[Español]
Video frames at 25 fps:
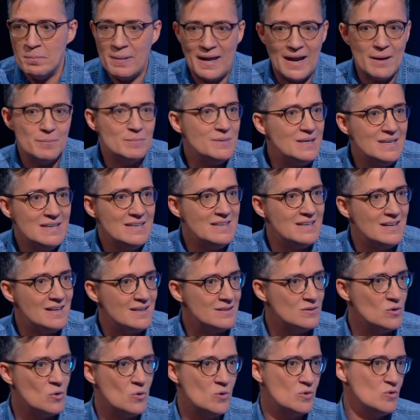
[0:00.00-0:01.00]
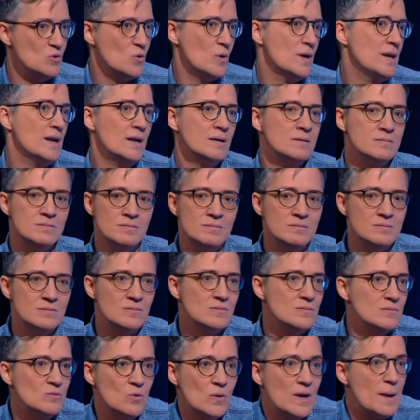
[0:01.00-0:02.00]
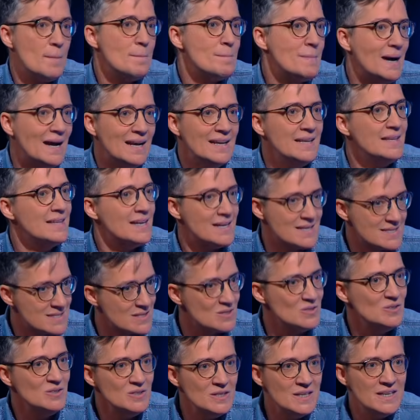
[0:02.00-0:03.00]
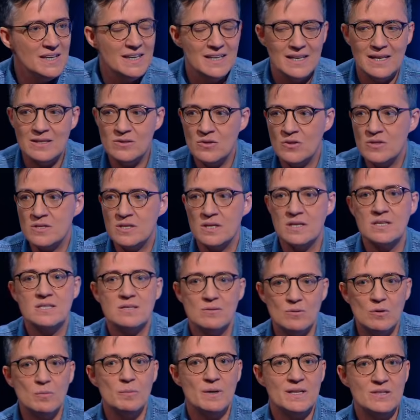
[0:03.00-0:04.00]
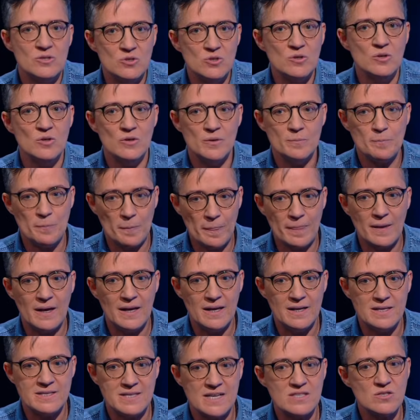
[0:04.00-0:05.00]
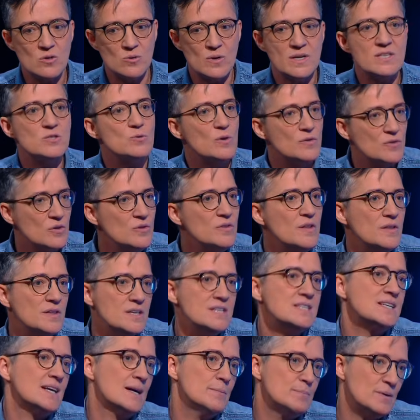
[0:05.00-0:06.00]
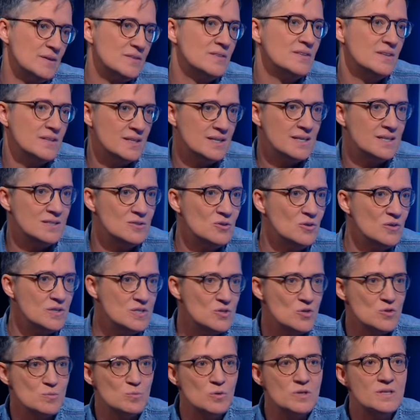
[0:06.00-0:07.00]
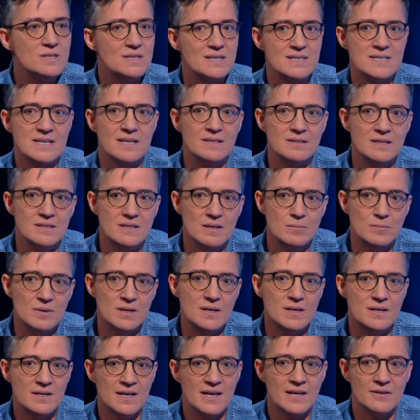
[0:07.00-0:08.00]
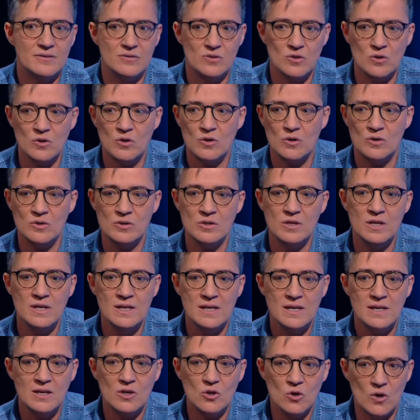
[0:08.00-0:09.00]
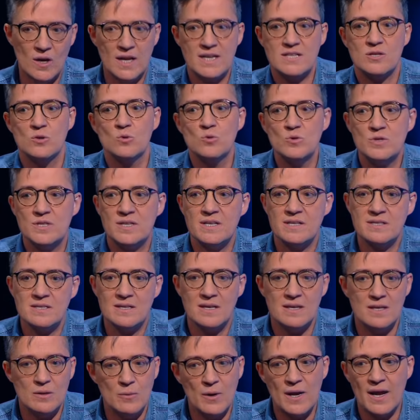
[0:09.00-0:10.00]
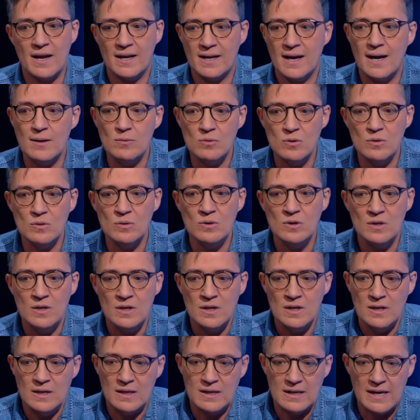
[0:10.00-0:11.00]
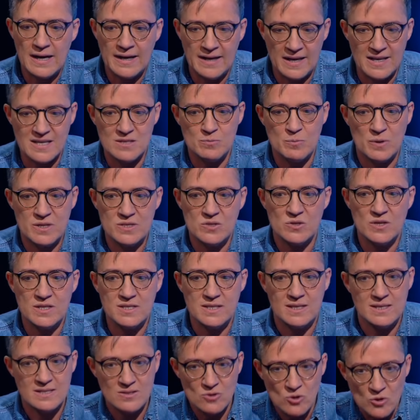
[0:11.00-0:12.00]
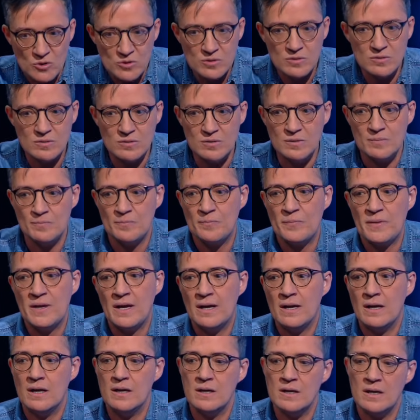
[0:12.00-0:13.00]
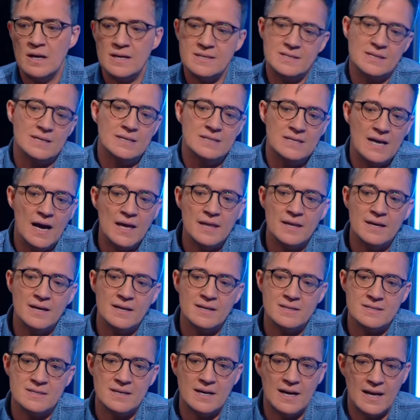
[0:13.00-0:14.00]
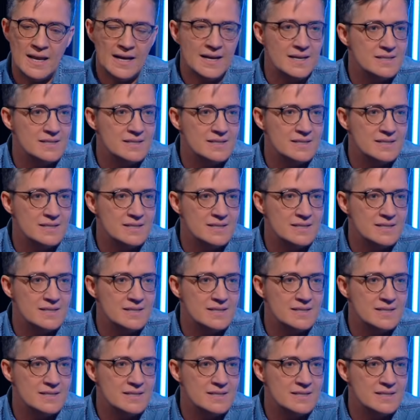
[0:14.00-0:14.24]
para mí ya no, no eran, no eran válidas. Entonces, en ese momento, esta es una situación de discapacidad. Eso es muy interesante también en relación con, las luchas que llevan a cabo eh, aquellas personas que son eh, asignadas a la